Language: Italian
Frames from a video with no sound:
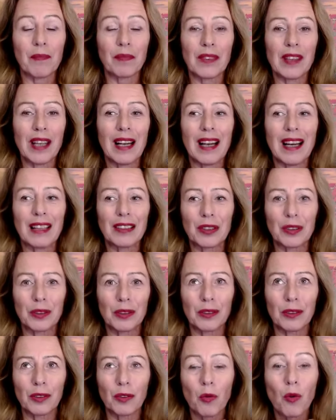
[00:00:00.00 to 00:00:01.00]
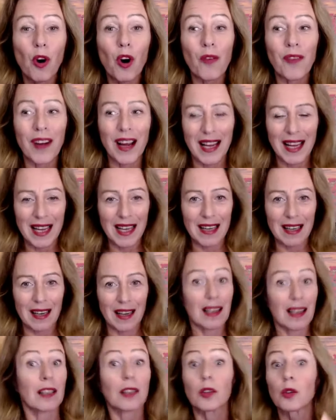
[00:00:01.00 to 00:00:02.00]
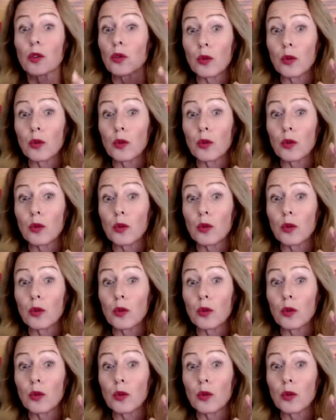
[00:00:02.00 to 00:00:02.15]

della nuova era che